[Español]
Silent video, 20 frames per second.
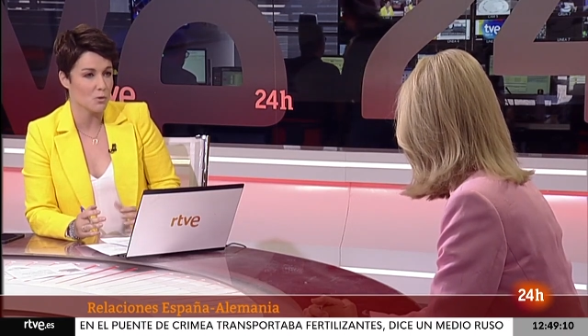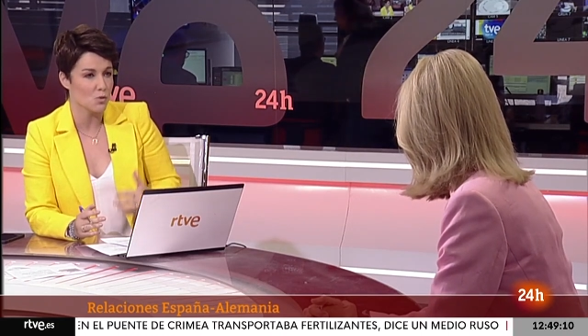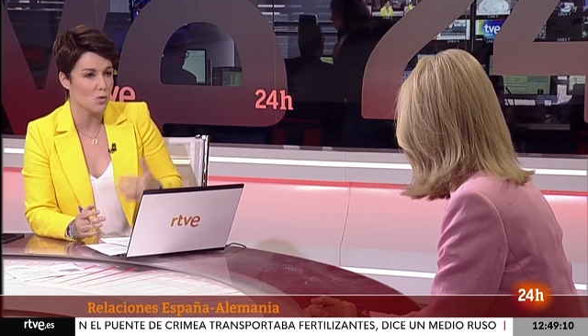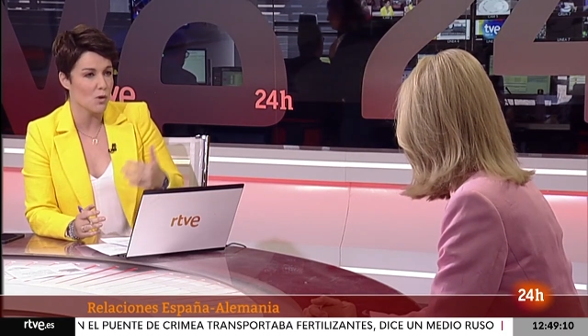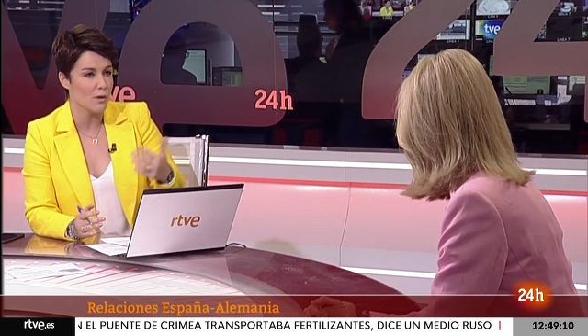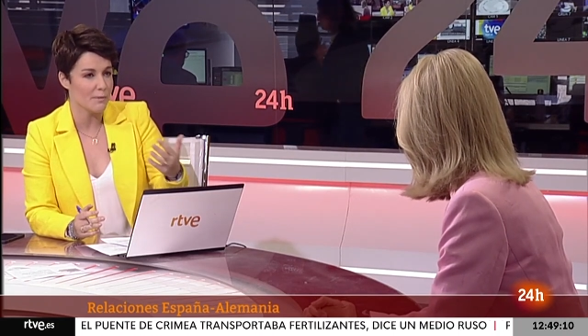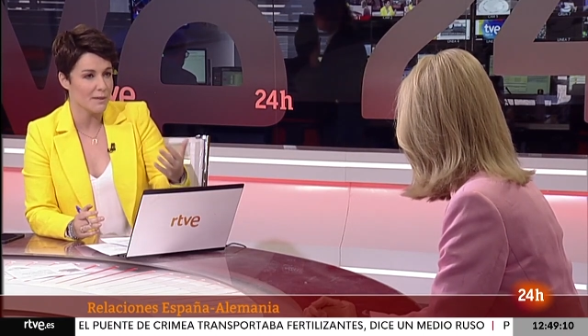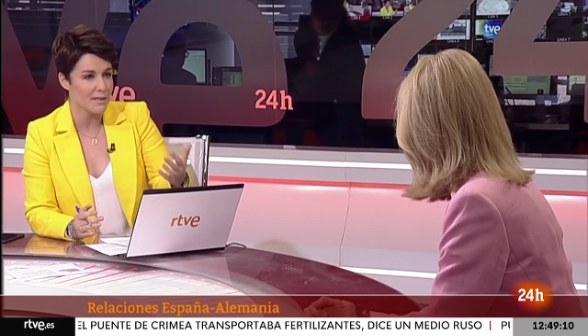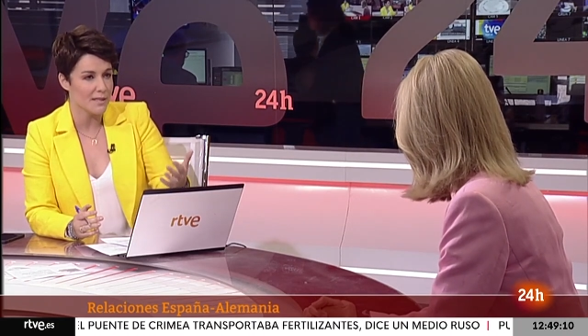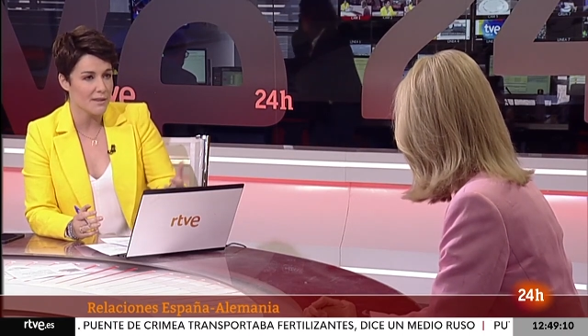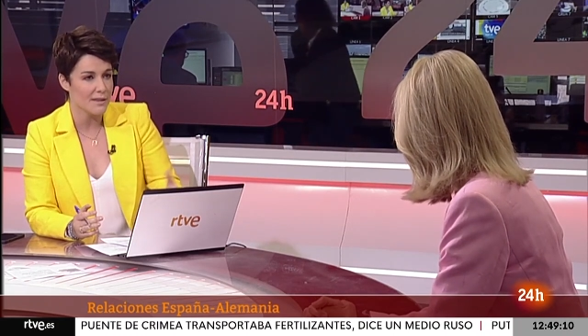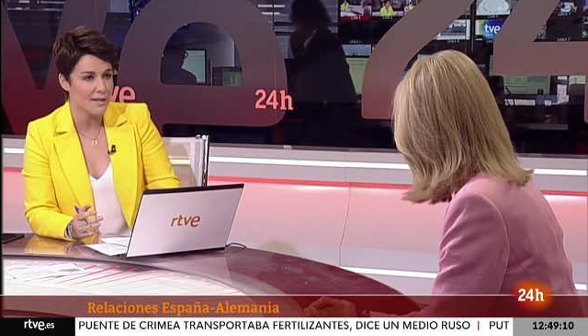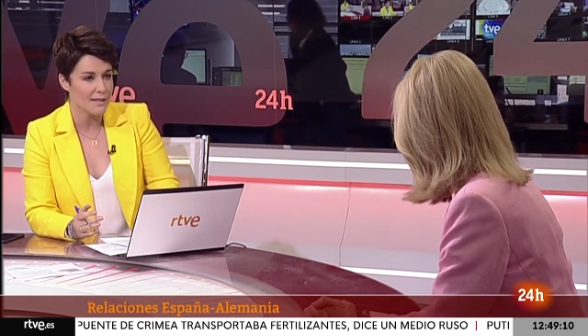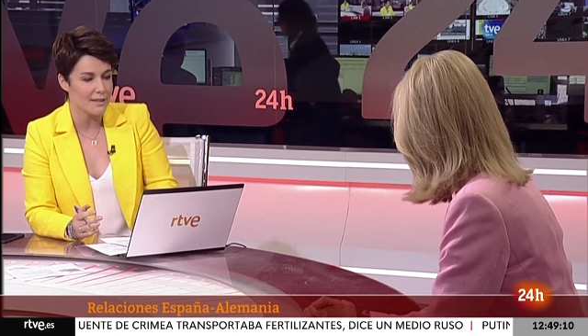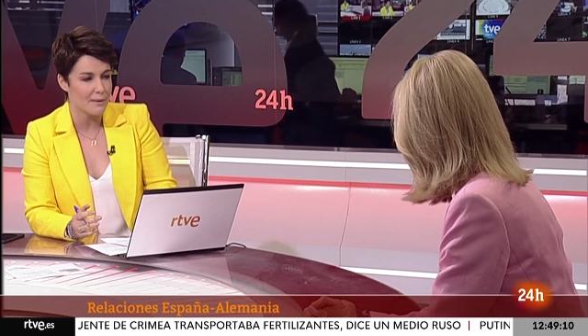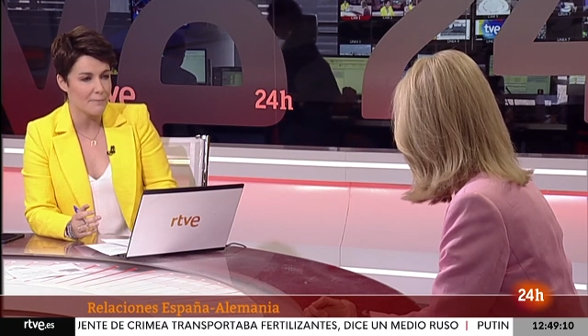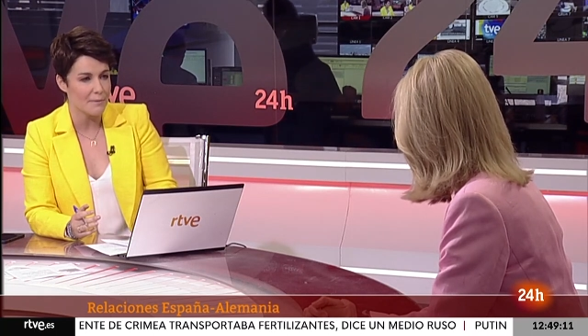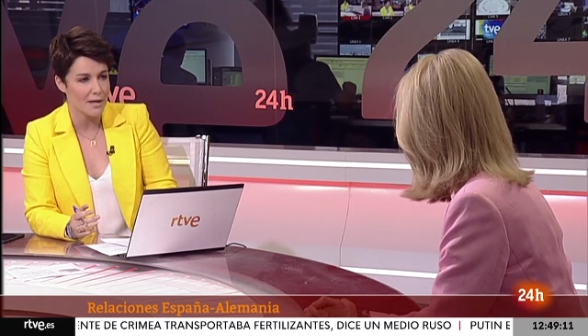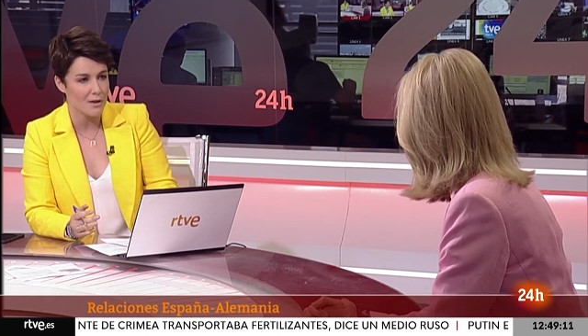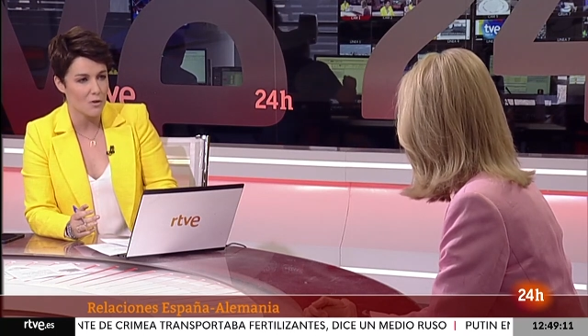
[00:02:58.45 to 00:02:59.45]
su dependencia
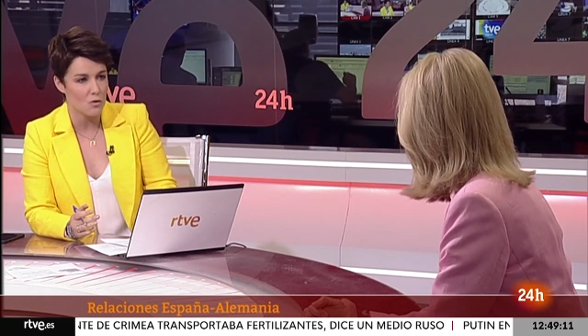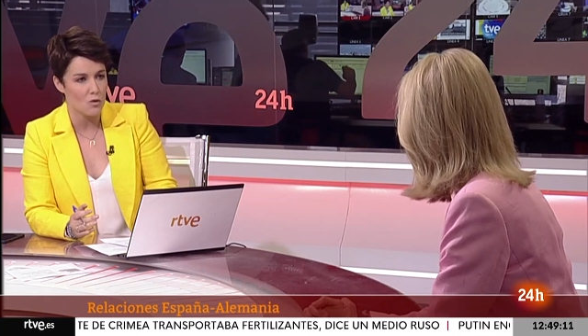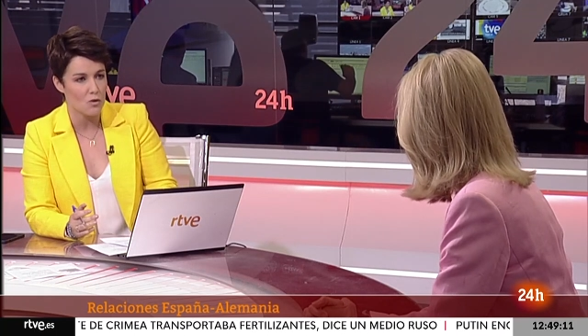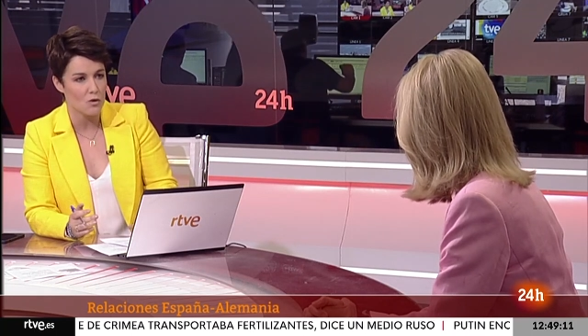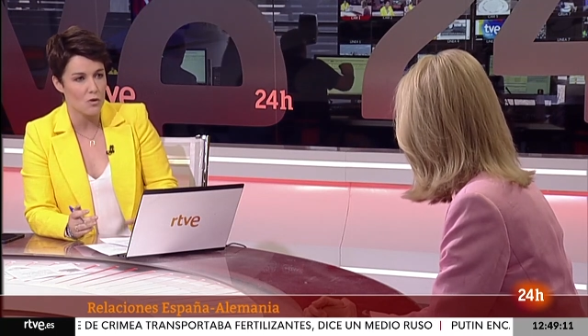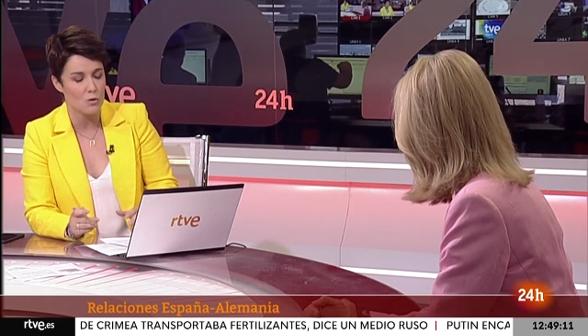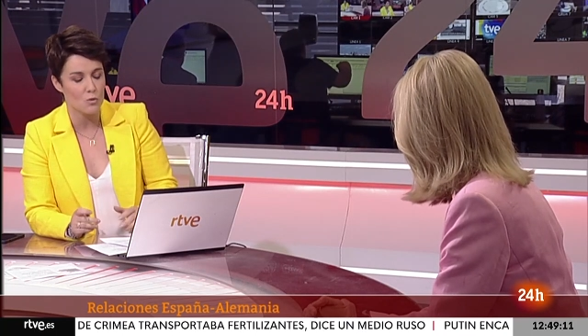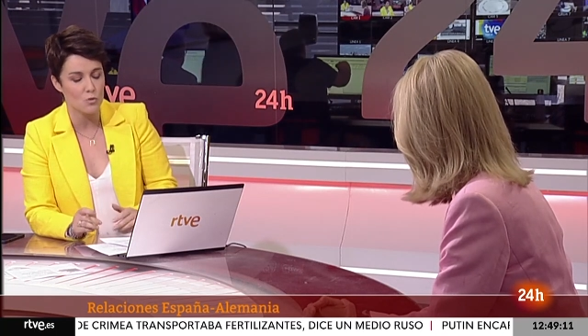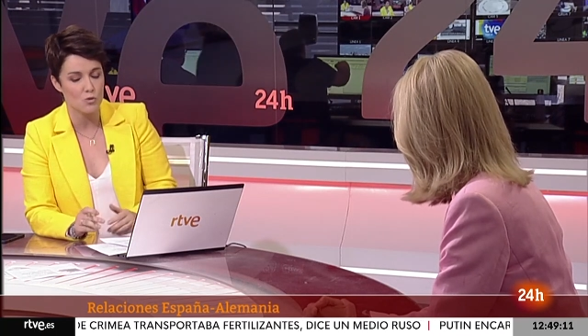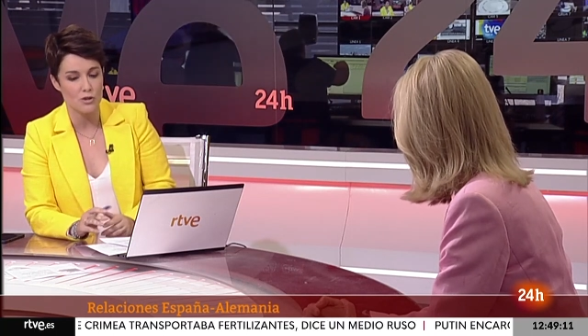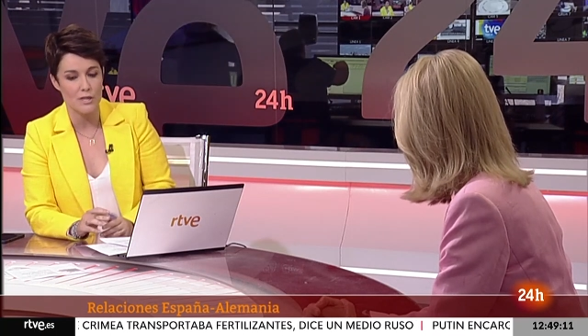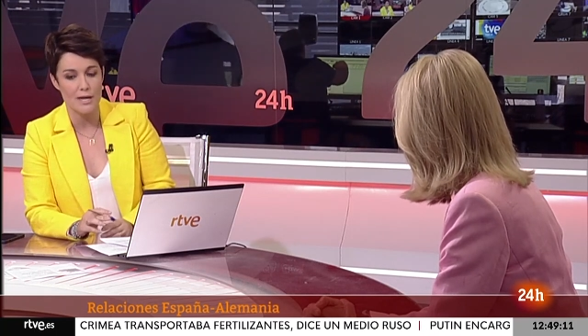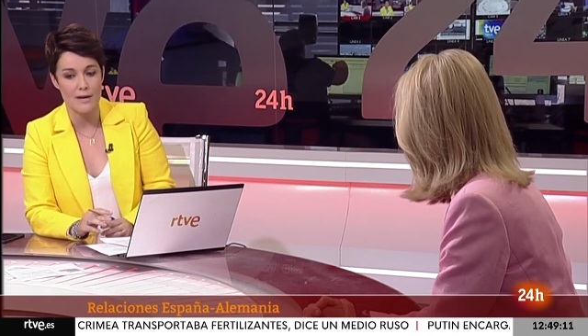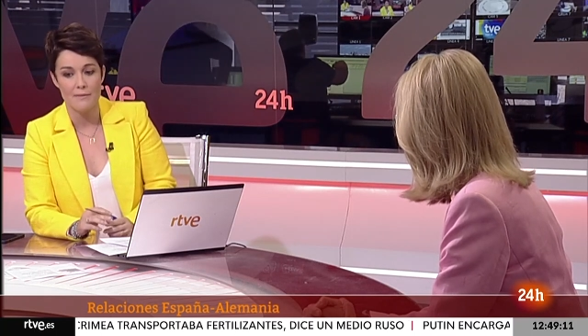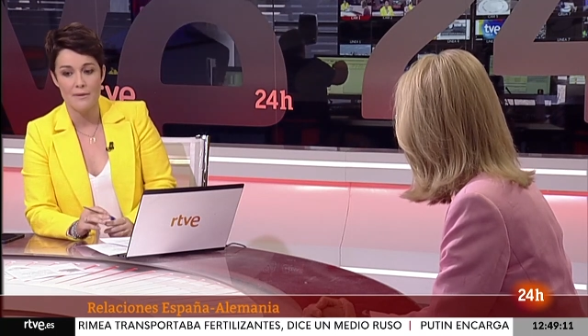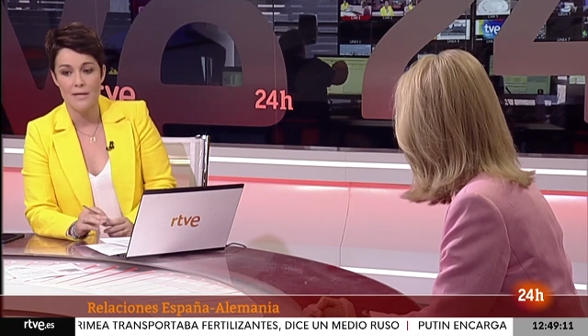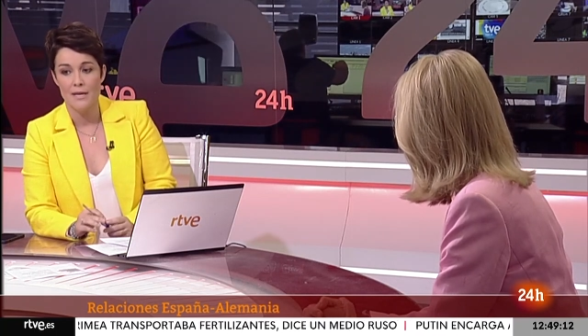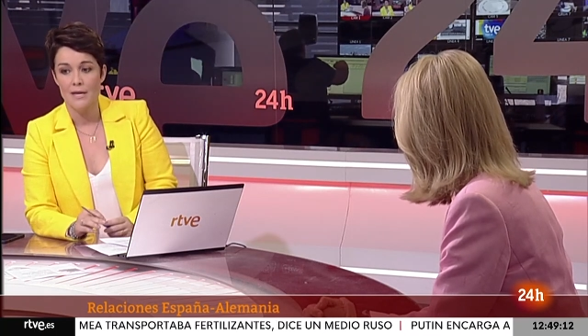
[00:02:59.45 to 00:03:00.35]
también con Rusia.